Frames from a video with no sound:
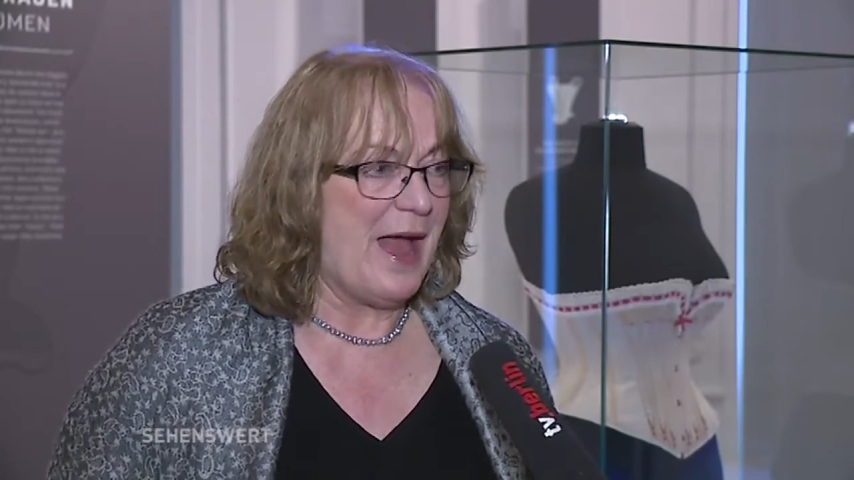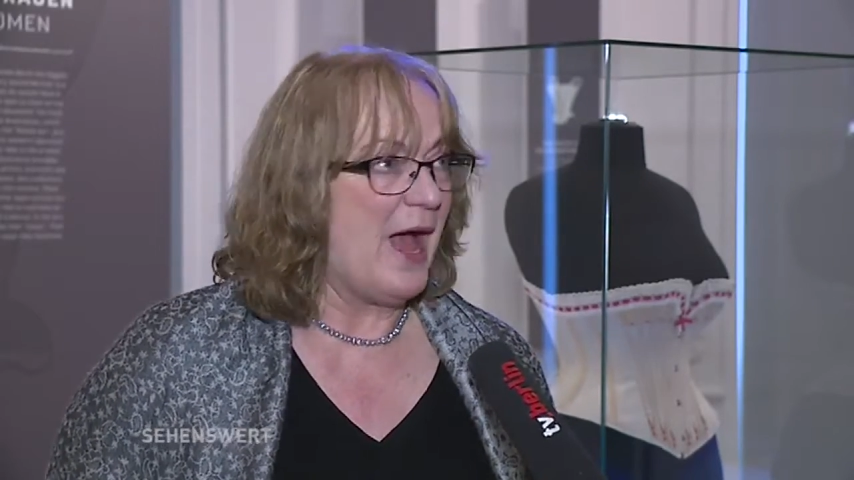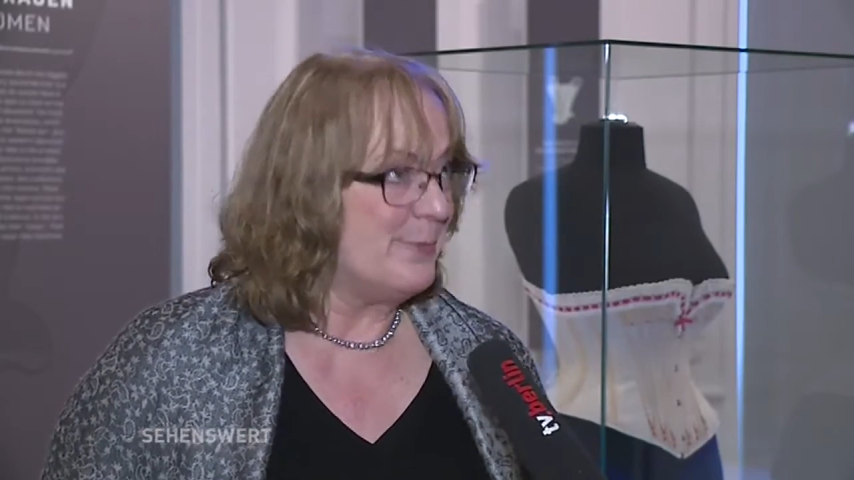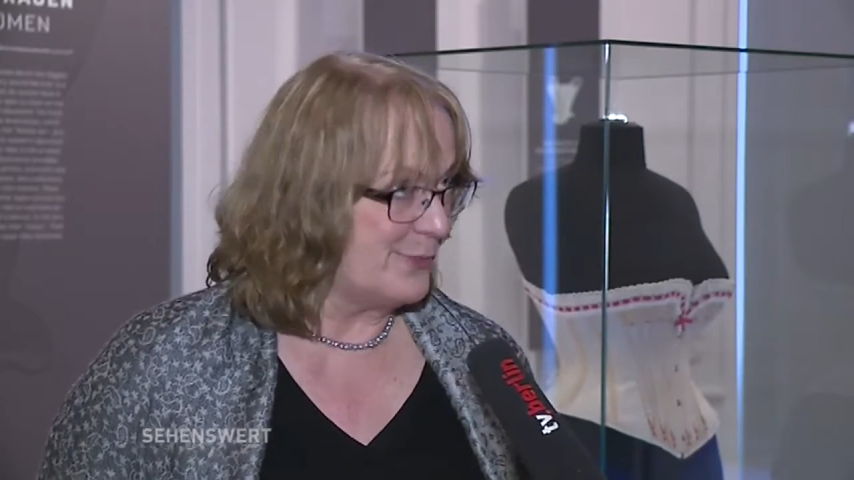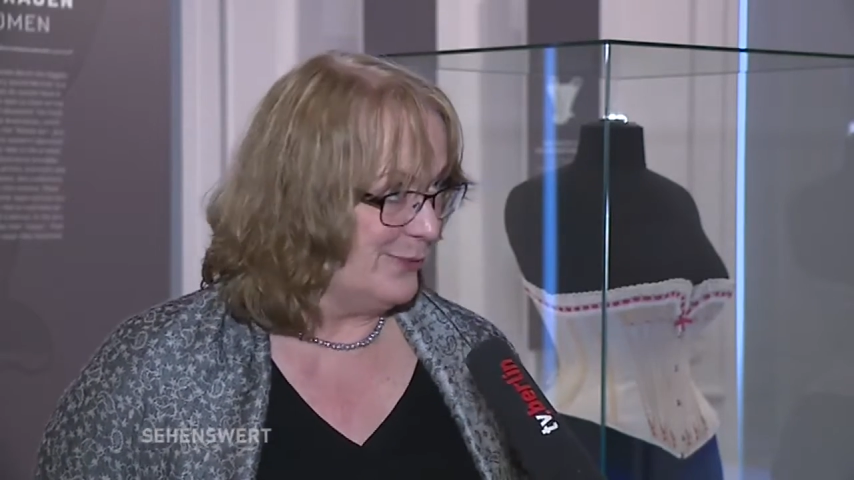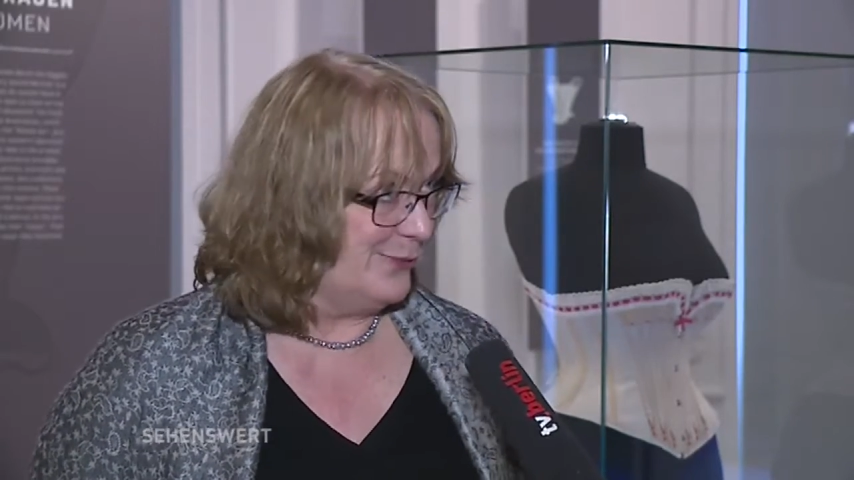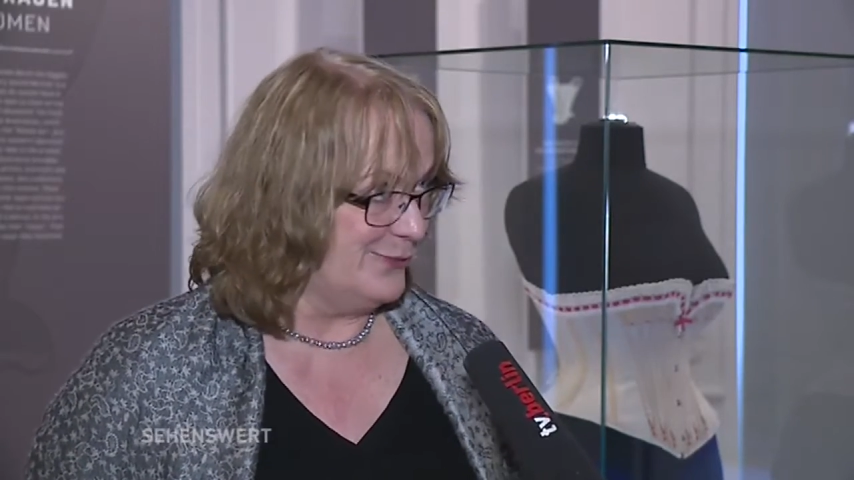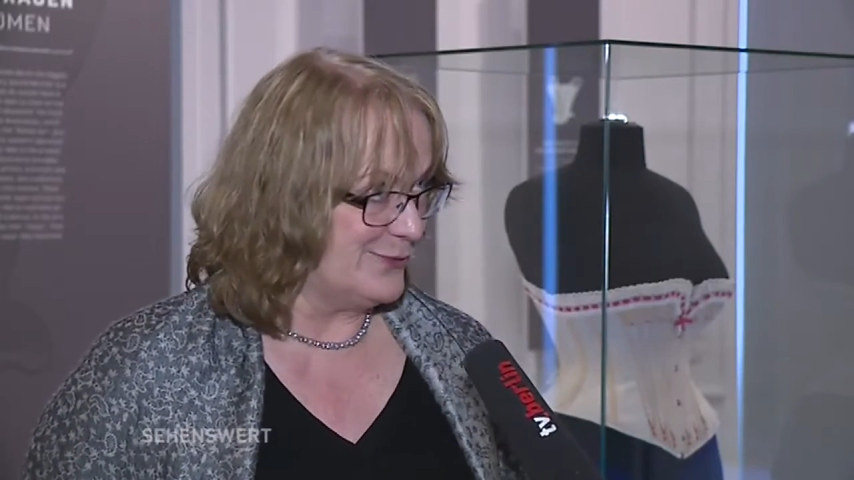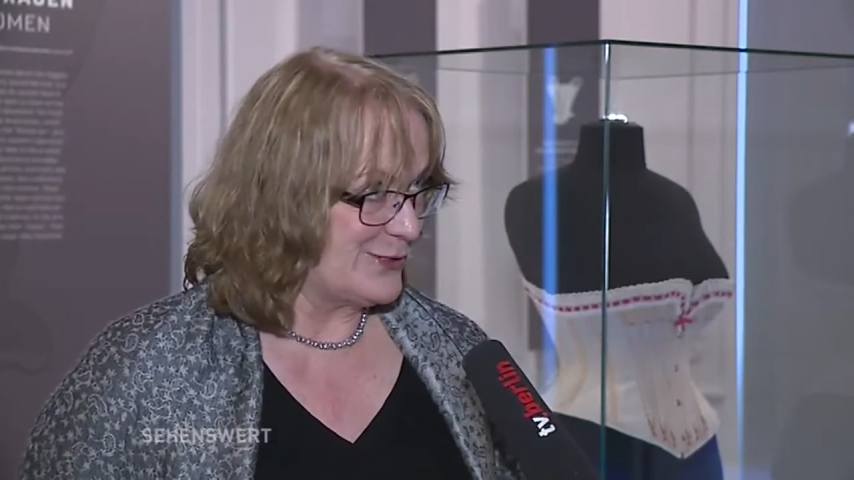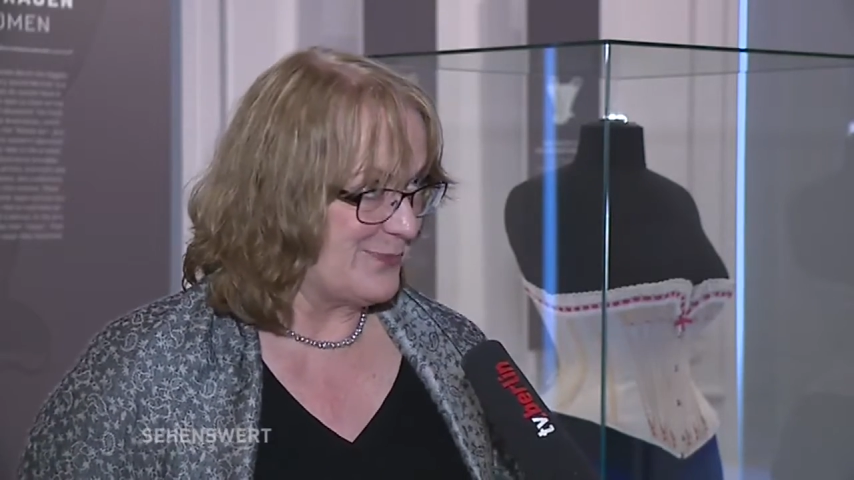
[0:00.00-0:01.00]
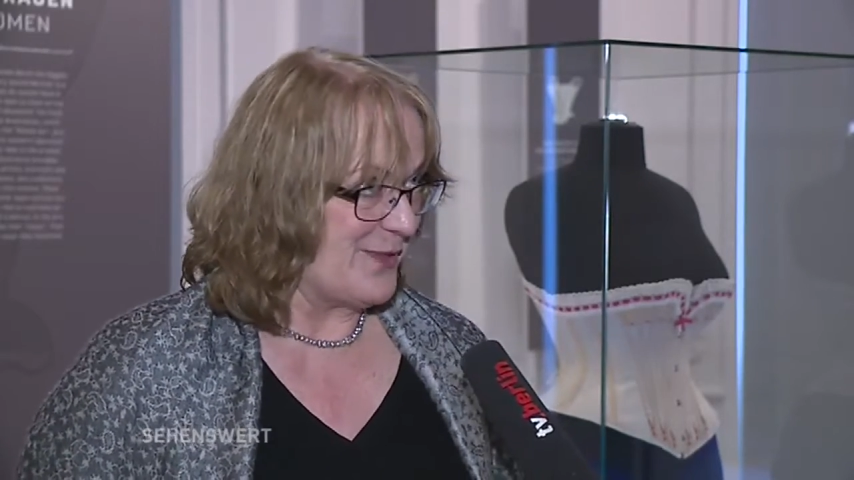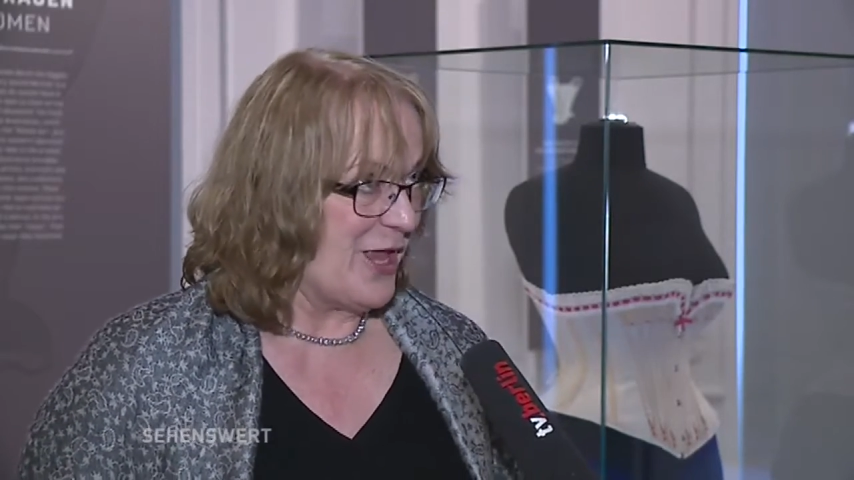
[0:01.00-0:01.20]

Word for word: abgelöst.